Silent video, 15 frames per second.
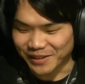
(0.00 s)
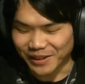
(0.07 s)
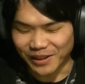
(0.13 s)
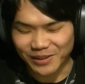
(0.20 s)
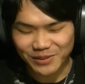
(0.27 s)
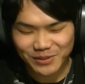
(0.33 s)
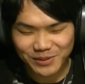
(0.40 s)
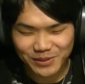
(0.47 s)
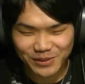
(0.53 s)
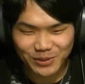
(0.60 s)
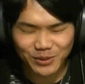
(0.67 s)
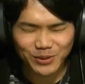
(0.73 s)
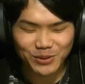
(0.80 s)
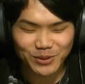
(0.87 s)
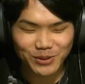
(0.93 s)
あの
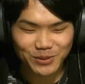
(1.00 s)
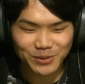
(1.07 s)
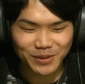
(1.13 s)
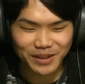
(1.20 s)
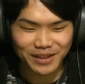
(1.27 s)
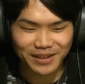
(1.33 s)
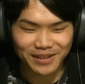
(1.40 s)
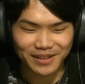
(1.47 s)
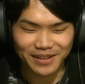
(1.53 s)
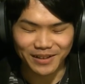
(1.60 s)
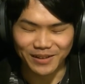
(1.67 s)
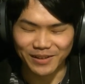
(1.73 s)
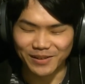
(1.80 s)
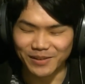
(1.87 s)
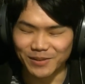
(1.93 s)
東京ドームで、
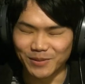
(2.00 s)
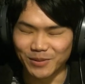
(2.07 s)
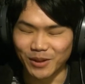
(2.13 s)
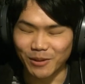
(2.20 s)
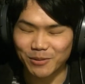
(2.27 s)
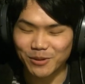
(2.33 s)
えー、